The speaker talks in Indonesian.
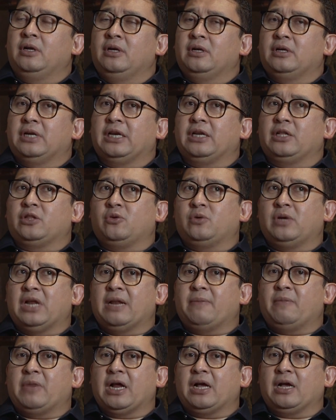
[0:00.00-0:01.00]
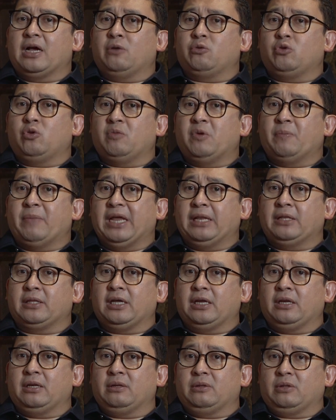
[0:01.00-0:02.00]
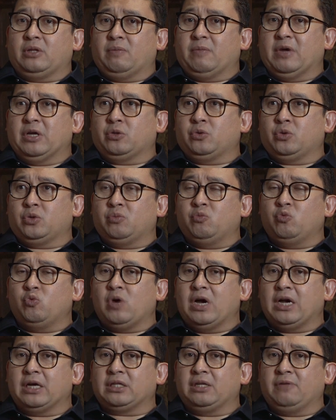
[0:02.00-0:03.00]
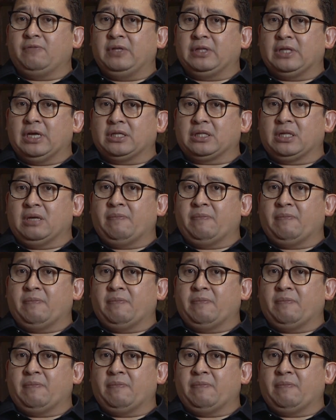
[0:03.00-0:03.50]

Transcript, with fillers: dan itu dalam rangka untuk memaintain termasuk semua aktivitas